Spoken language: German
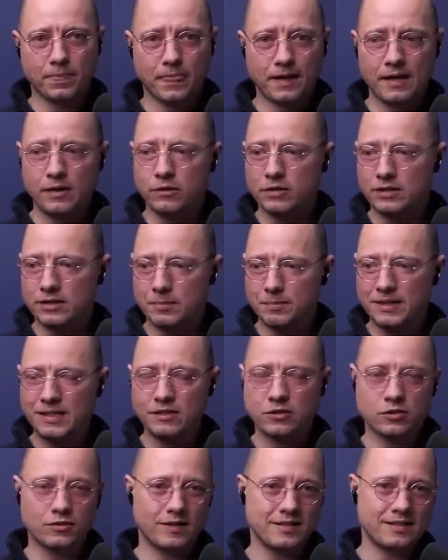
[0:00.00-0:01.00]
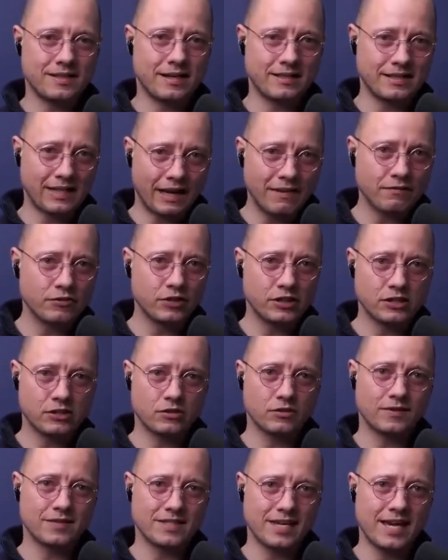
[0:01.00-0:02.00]
äh, oder die bieten sowas an, dann würde ich
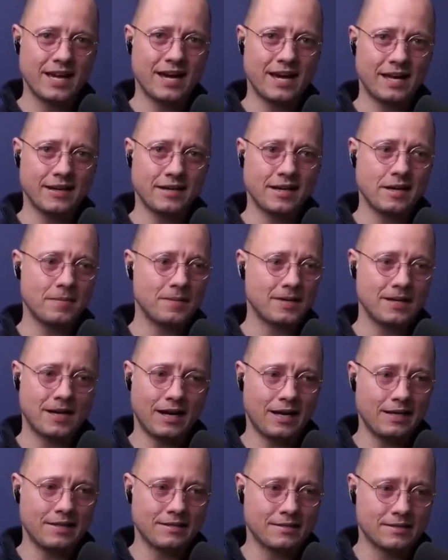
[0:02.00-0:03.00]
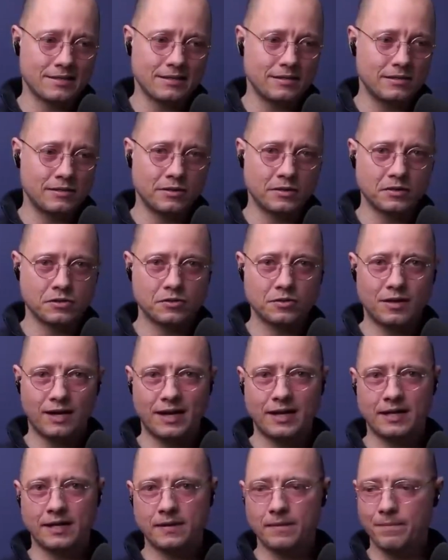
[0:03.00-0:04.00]
sowas eher annehmen als irgend so
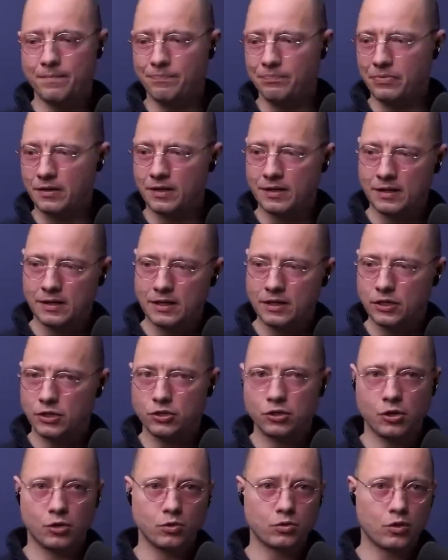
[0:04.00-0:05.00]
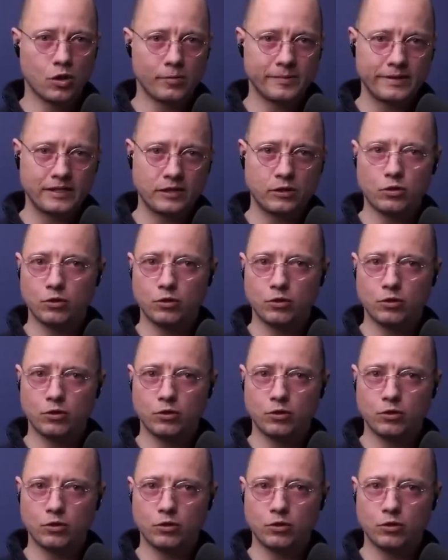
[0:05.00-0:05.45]
ein yo, komm in die